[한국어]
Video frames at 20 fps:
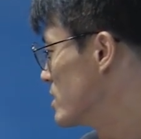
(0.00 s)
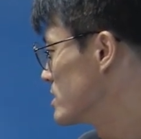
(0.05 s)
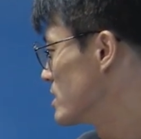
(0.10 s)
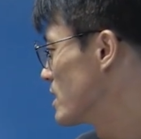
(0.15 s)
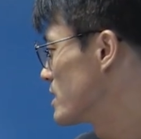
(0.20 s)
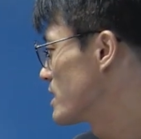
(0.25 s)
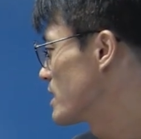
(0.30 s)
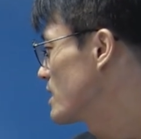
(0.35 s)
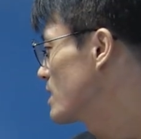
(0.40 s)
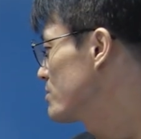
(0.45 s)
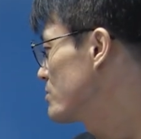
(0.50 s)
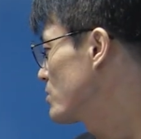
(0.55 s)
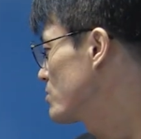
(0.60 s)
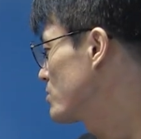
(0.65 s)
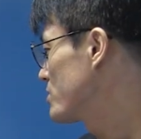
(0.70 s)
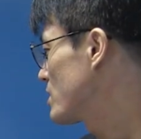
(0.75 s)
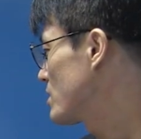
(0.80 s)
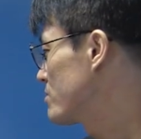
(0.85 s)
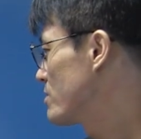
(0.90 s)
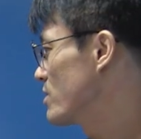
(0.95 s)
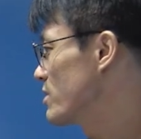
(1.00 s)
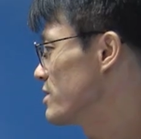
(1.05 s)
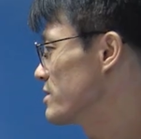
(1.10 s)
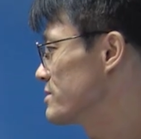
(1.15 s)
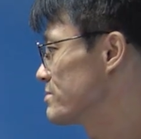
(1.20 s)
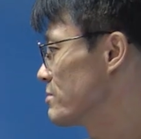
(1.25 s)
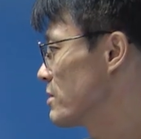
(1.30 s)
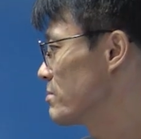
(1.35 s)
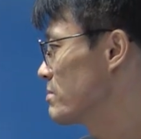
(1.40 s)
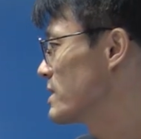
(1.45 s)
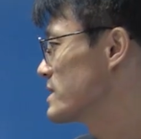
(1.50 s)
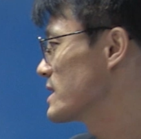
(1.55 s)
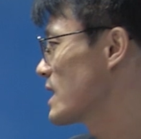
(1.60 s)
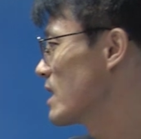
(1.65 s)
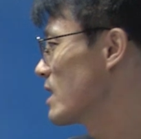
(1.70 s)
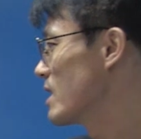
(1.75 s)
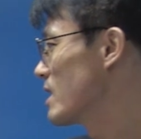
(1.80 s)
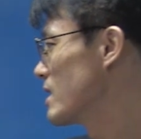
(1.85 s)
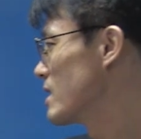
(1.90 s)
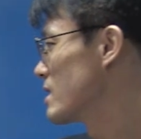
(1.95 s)
자, 대한변호사 협회장,
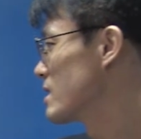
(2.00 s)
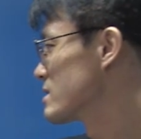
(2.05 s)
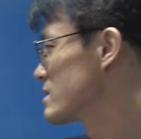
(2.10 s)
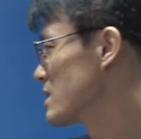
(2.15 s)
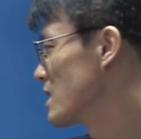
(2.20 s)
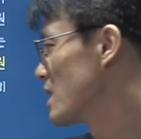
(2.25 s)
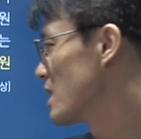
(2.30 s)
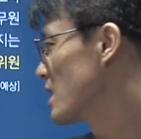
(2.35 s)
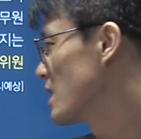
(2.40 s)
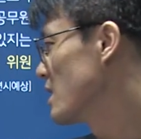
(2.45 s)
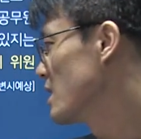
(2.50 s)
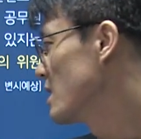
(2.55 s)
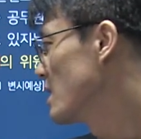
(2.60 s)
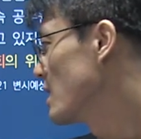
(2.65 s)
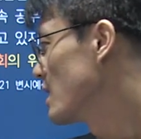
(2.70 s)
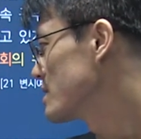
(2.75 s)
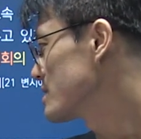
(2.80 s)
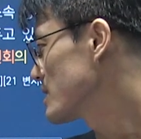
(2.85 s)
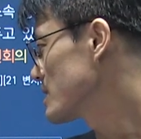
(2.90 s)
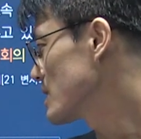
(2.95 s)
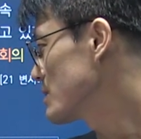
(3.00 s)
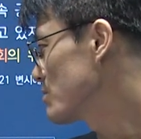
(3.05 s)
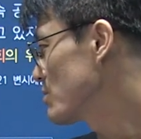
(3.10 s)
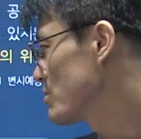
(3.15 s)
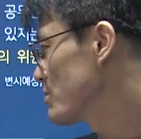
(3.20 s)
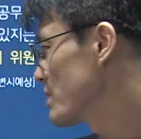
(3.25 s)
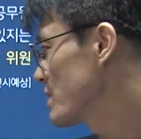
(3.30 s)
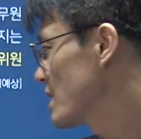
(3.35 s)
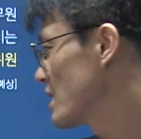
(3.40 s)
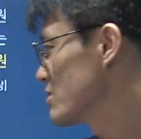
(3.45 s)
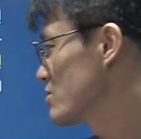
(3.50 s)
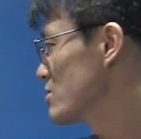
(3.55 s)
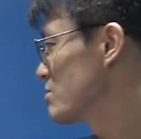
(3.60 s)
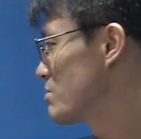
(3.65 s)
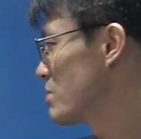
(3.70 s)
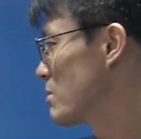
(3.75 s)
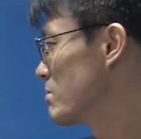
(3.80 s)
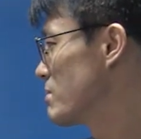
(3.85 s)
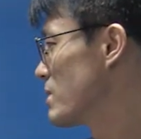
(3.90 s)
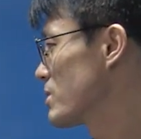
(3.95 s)
자, 사단법인
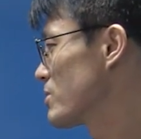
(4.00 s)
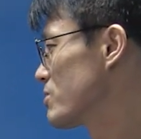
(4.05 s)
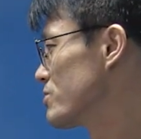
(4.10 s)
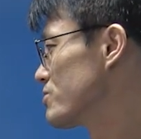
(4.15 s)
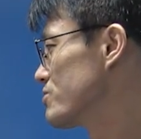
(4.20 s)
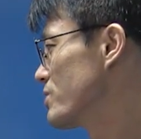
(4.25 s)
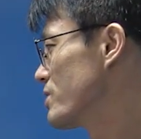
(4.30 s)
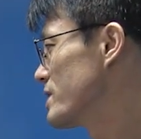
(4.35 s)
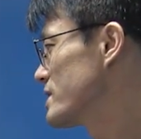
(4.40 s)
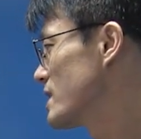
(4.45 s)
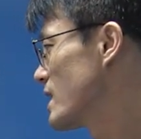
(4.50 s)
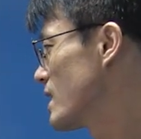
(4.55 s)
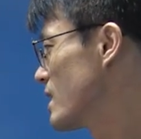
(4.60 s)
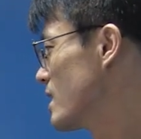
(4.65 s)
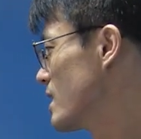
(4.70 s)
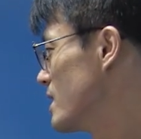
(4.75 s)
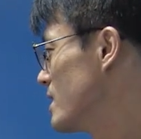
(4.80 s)
한국법학교수회 회장,